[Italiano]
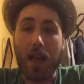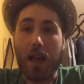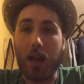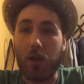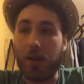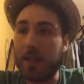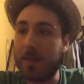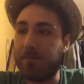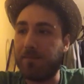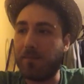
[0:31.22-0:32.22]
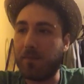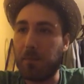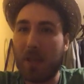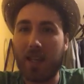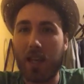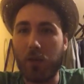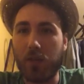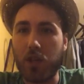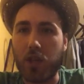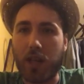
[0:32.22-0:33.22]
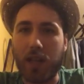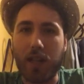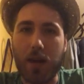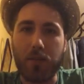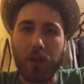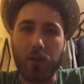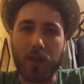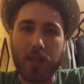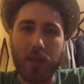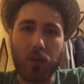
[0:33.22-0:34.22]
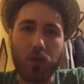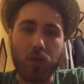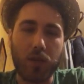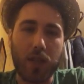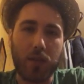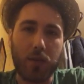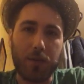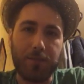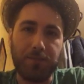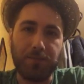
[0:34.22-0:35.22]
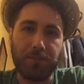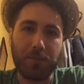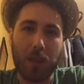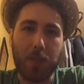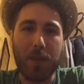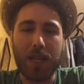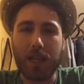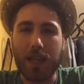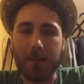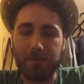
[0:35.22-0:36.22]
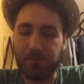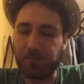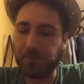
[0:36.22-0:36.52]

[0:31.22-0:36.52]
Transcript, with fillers: Allora, perché lo vincerà il Napoli quest'anno lo scudetto? Perché?